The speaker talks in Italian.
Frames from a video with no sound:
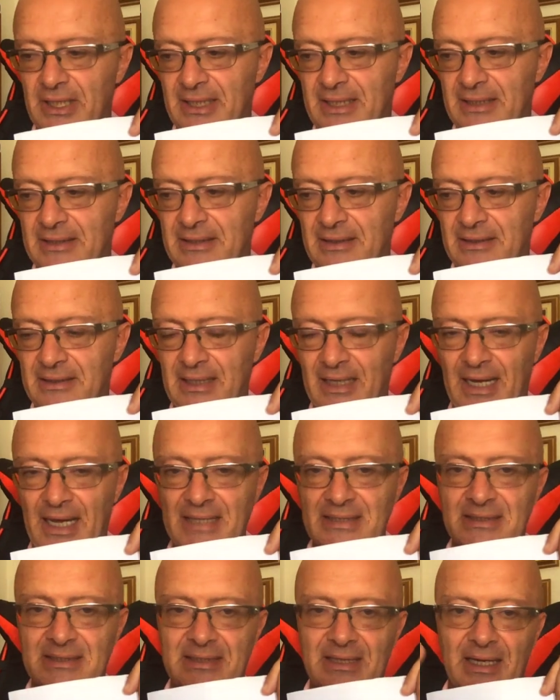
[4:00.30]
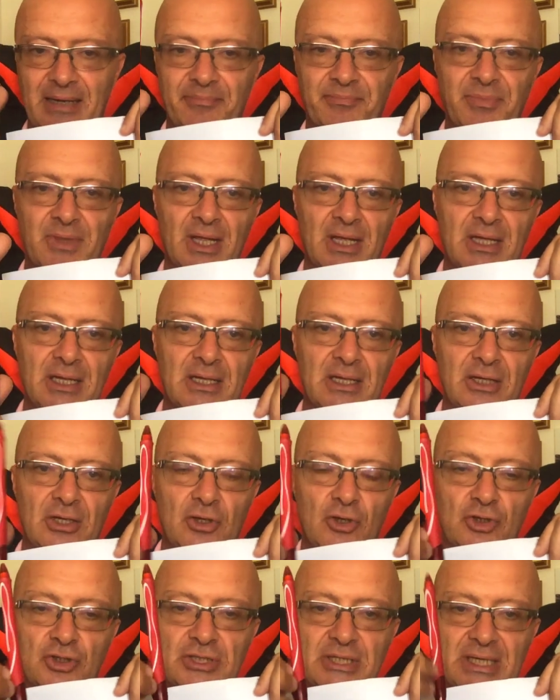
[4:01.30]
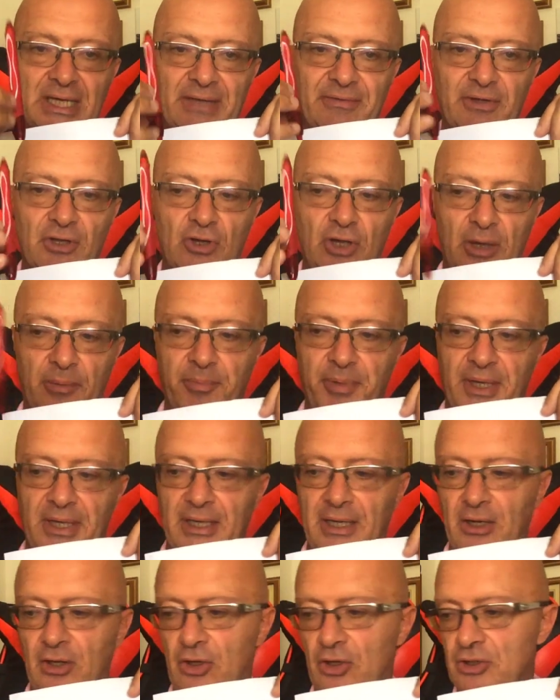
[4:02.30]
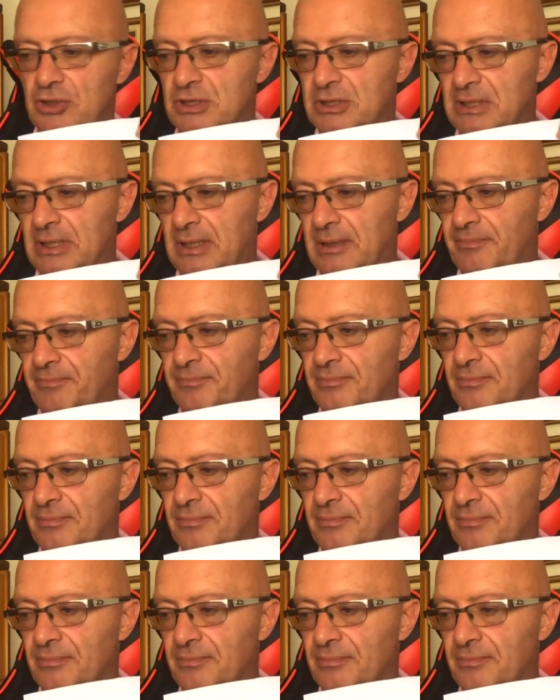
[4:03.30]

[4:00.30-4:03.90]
che ti interessa, lo scrivi con la penna rossa